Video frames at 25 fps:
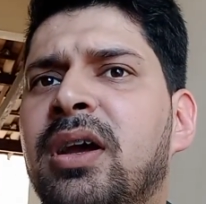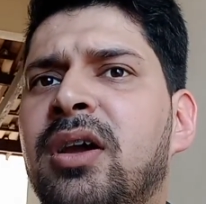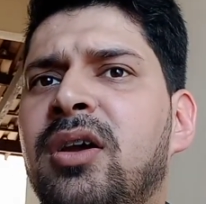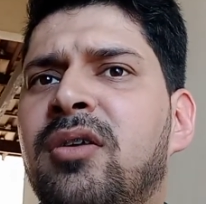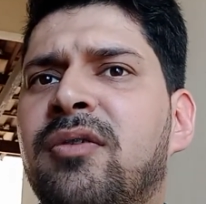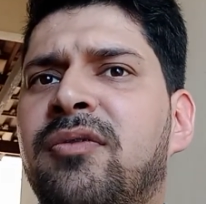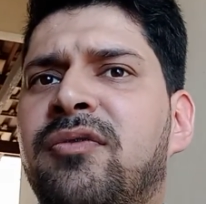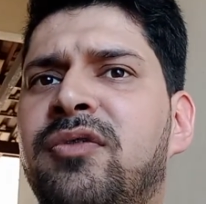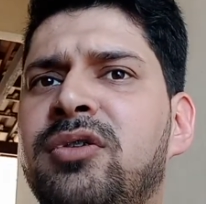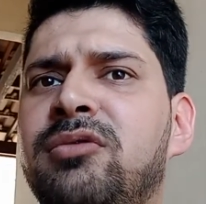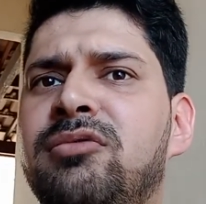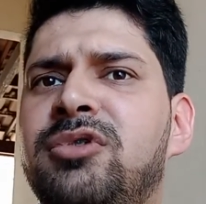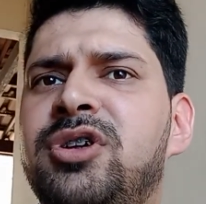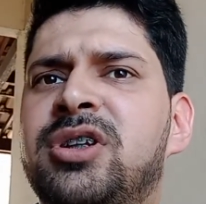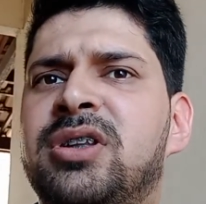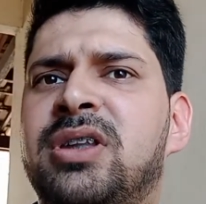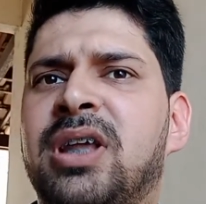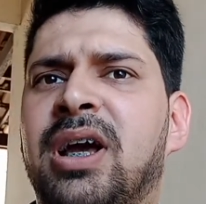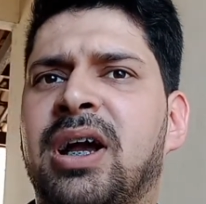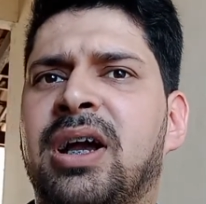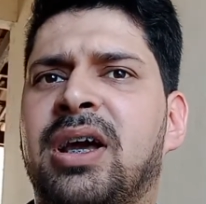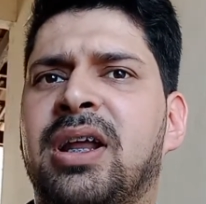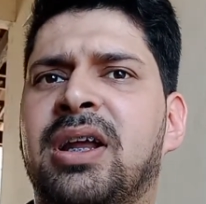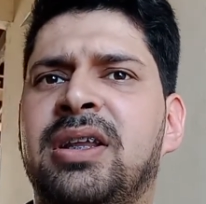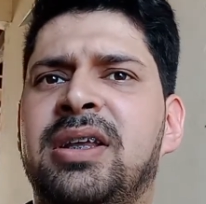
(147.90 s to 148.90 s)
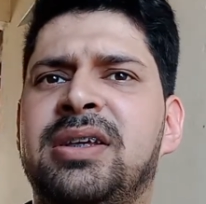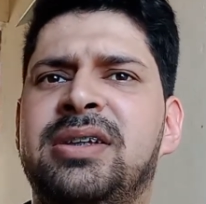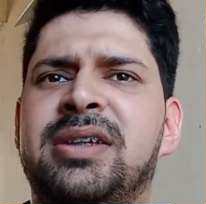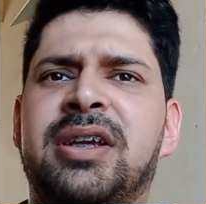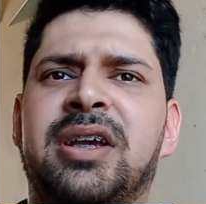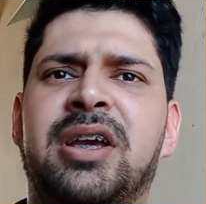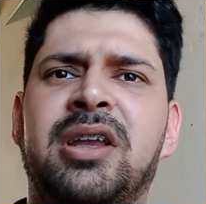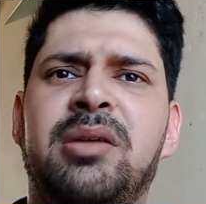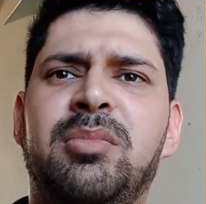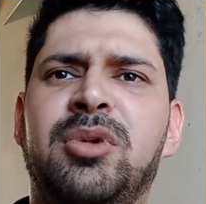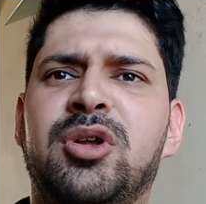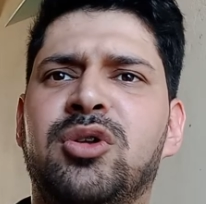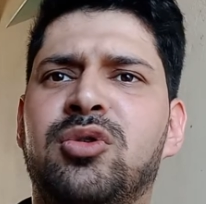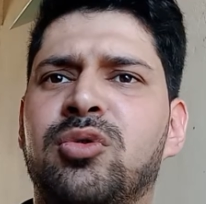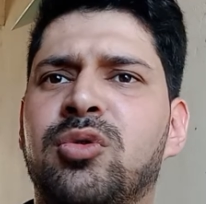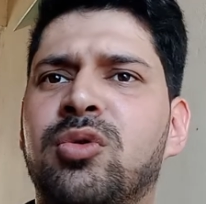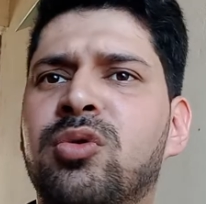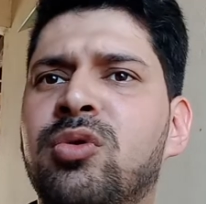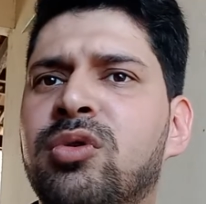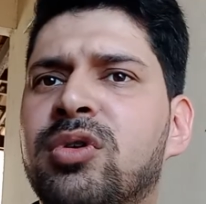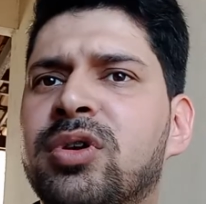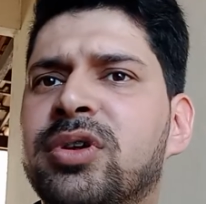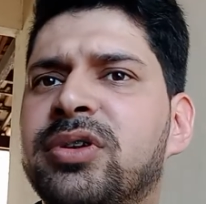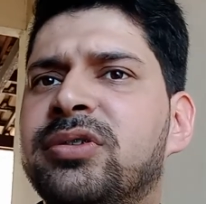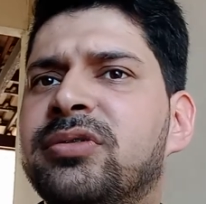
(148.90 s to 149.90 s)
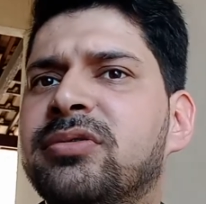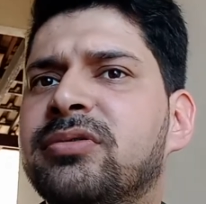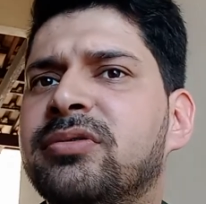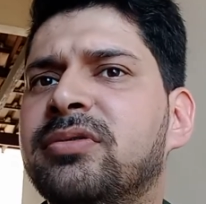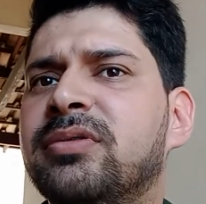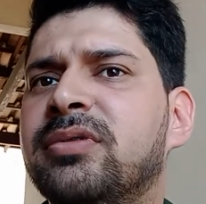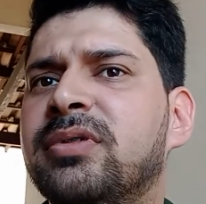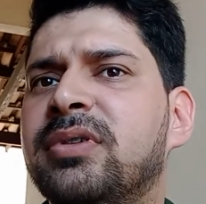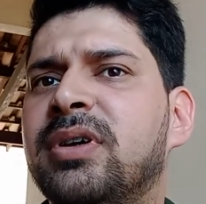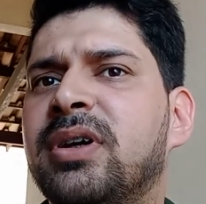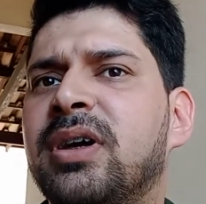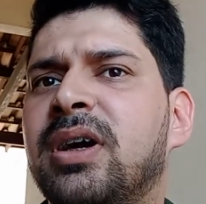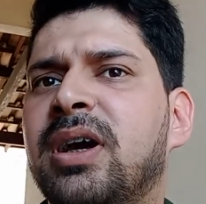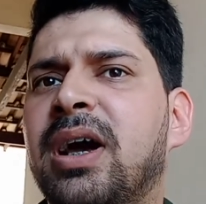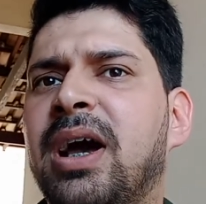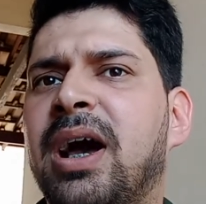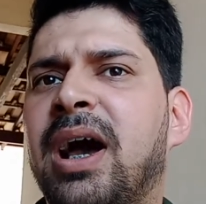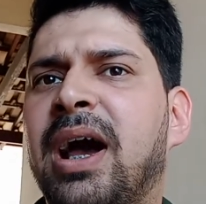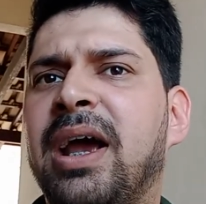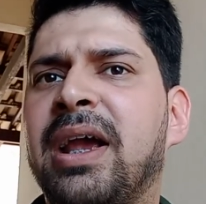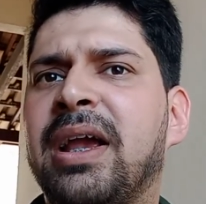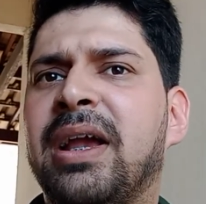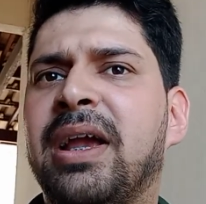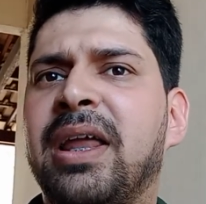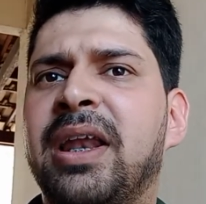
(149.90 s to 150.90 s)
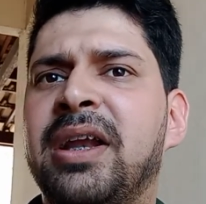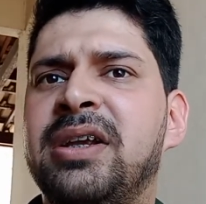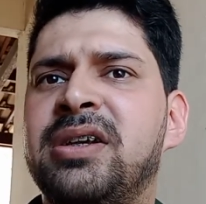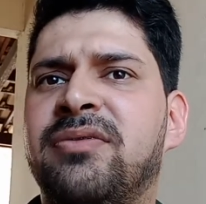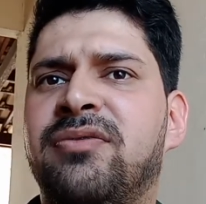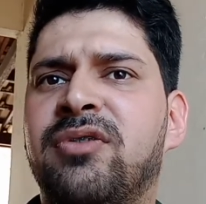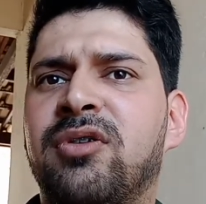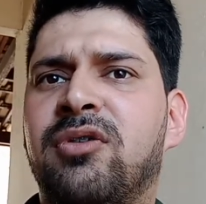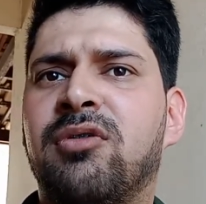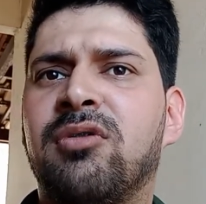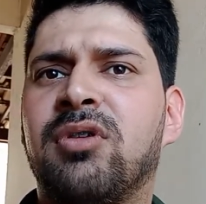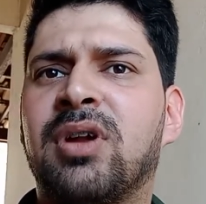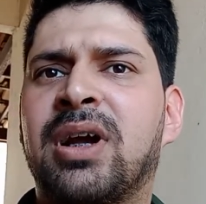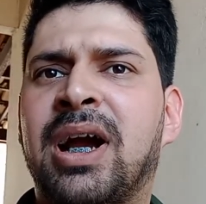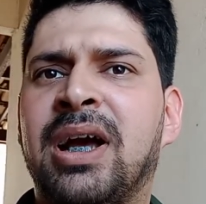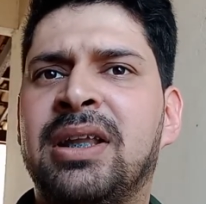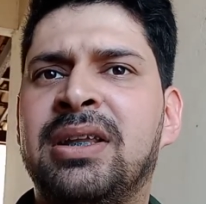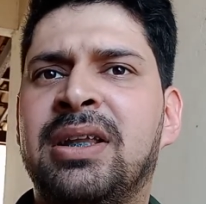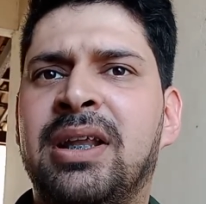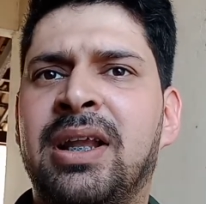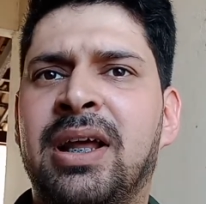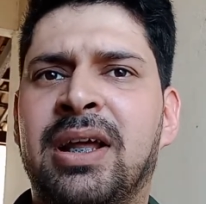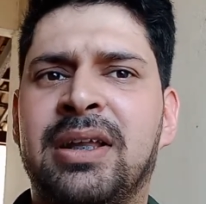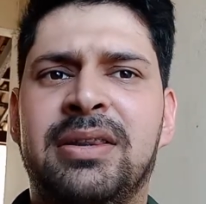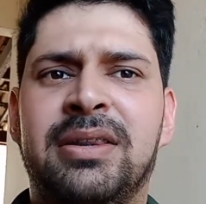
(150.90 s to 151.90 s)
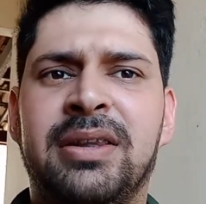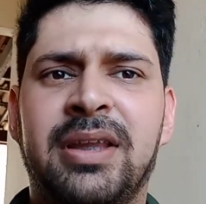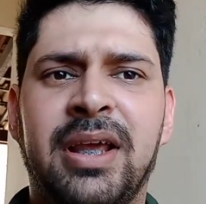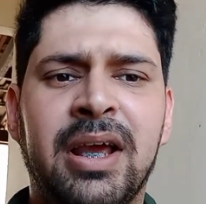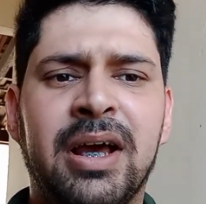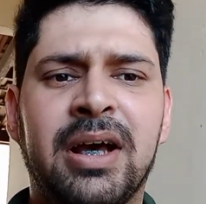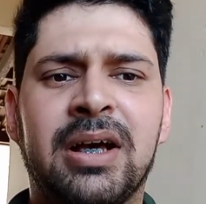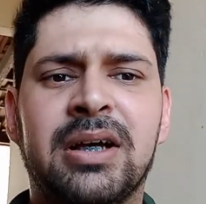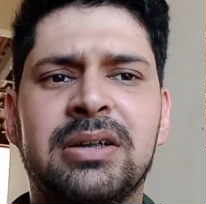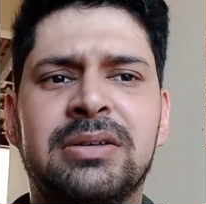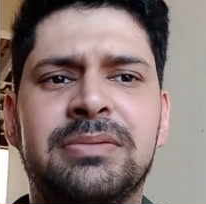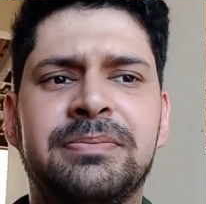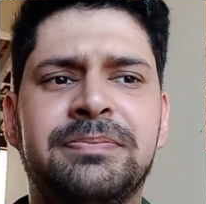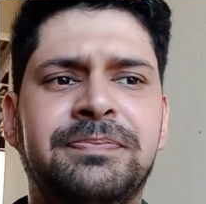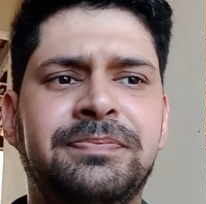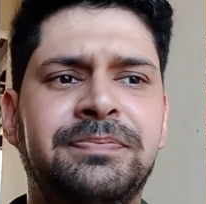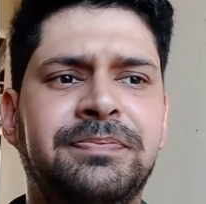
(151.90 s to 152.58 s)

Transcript: Eu fui no Instagram desse criminoso, a igreja foi colocada na terra.